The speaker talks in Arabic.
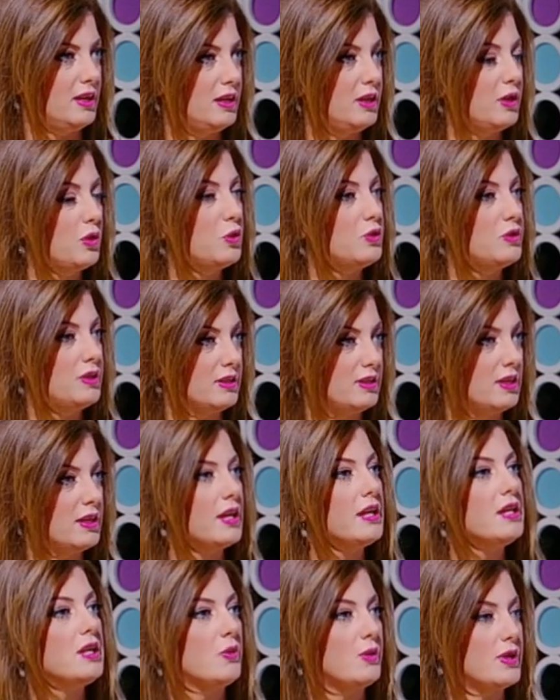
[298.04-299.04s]
الغده
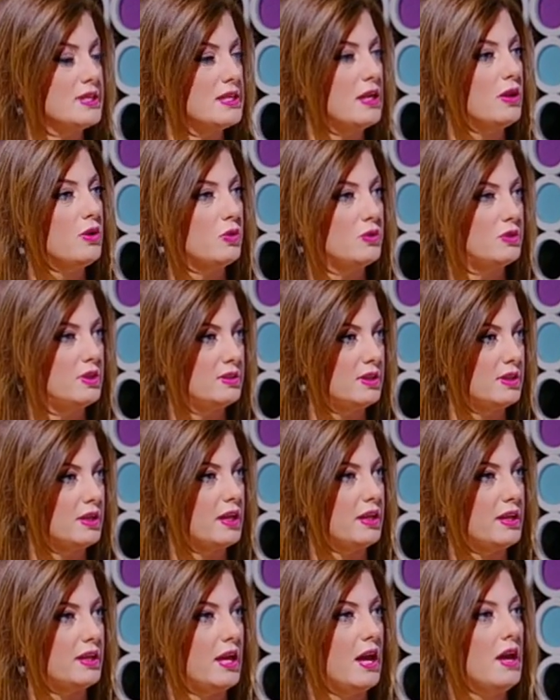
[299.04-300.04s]
الدرقيه وكسر الغده
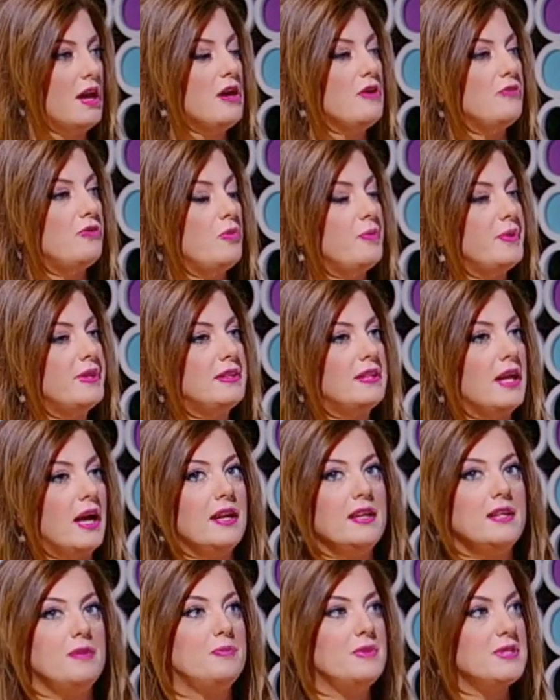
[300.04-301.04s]
الدرقيه
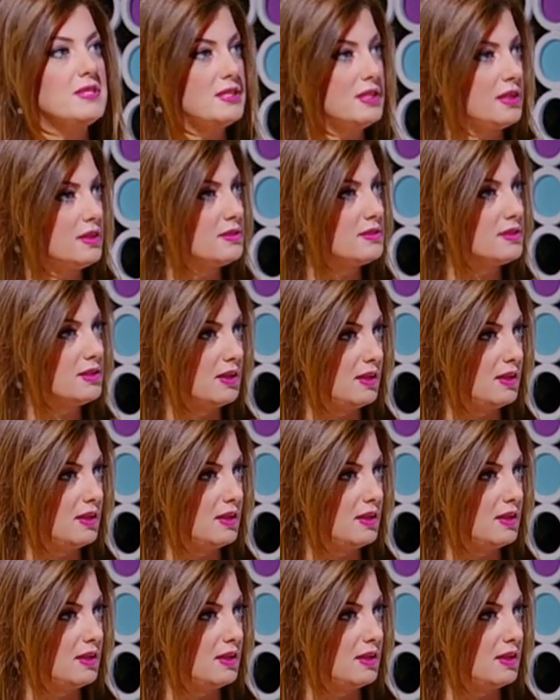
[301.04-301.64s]
فبالتالي بيزيد